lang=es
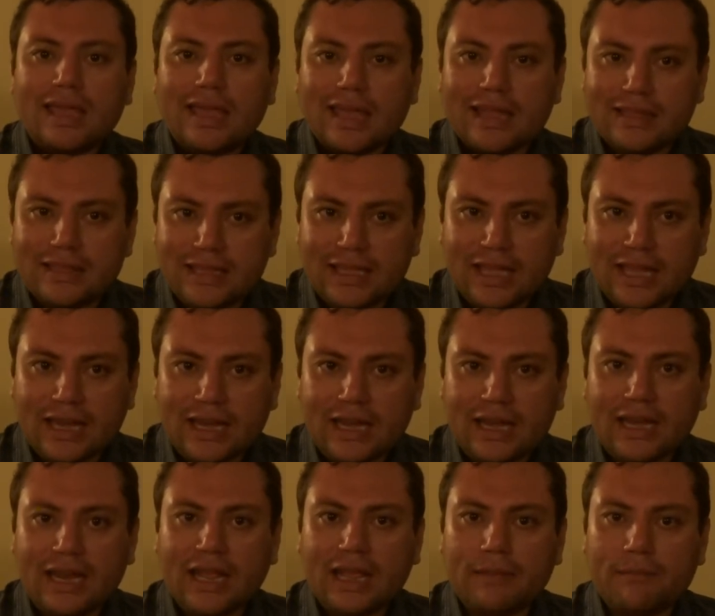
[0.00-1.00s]
que
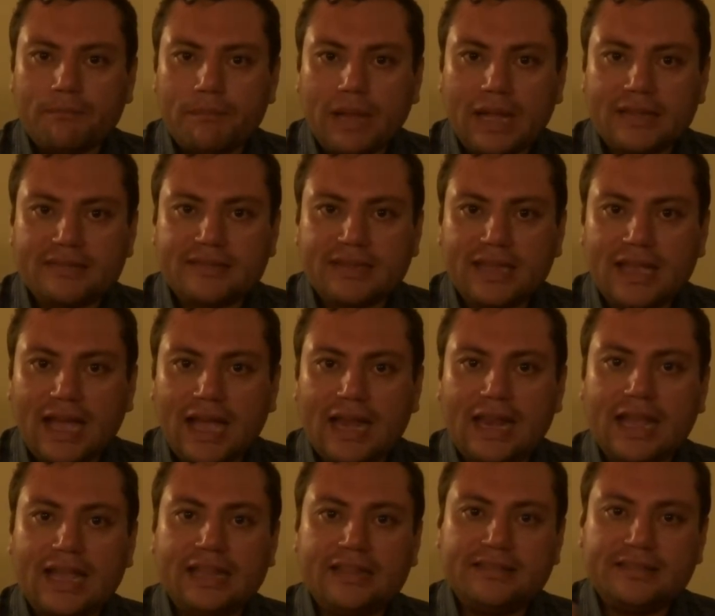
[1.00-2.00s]
tienen en base a
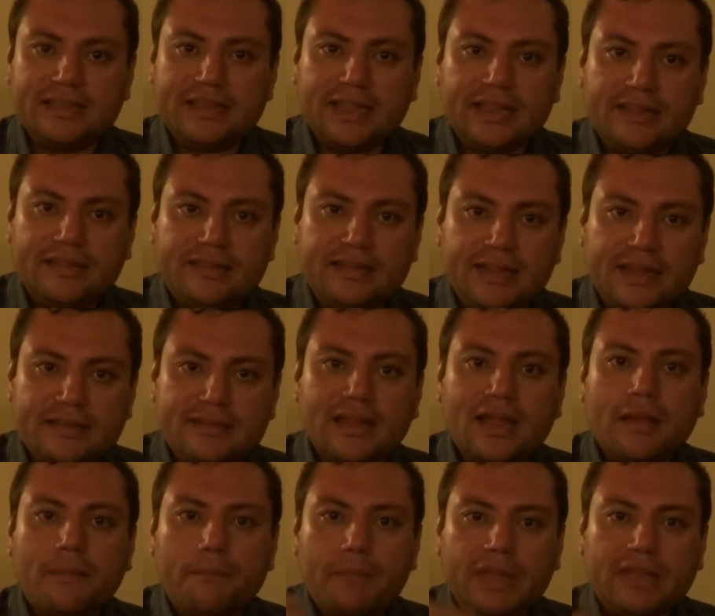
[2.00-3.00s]
las incidencias
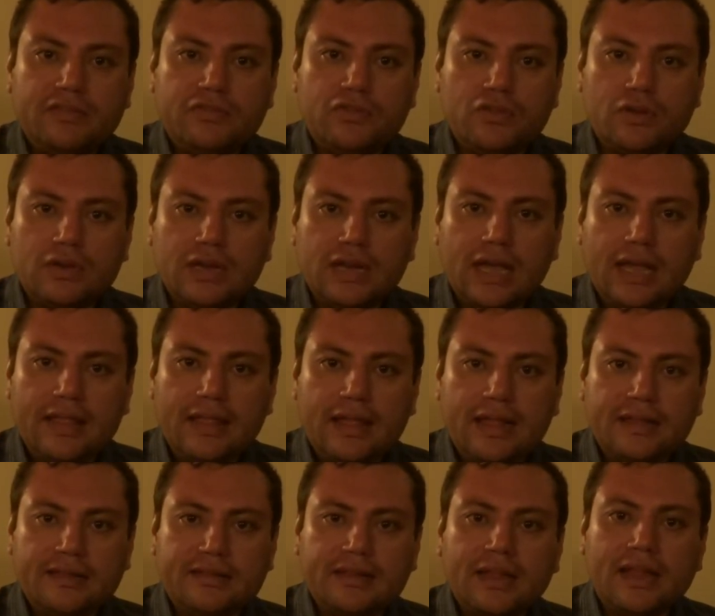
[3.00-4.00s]

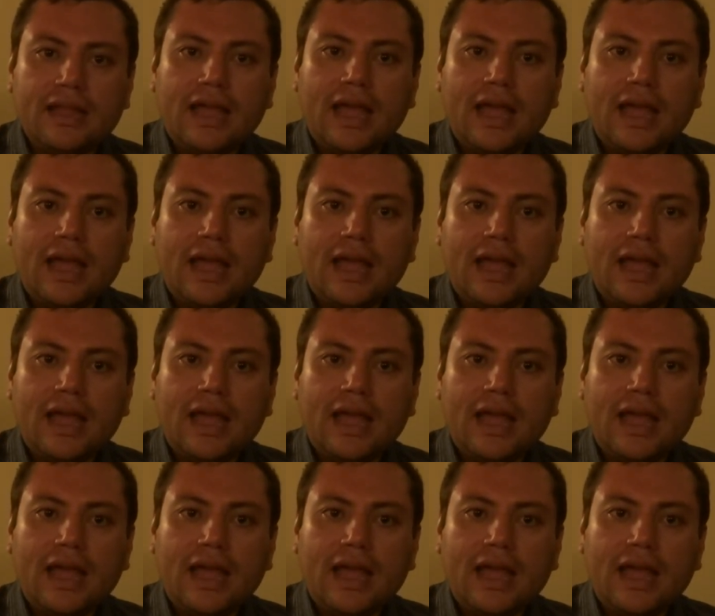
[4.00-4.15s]
mencionadas